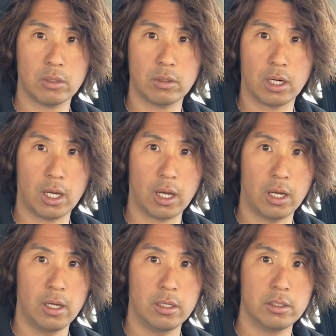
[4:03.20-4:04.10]
るから、
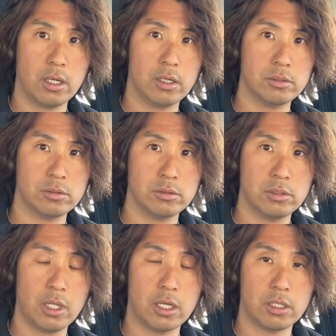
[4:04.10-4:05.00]
2ヶ月
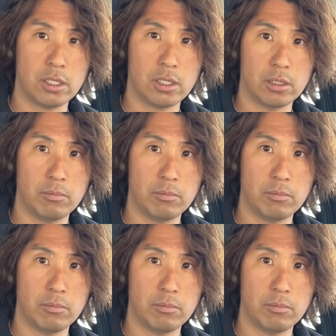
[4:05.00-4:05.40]
以内に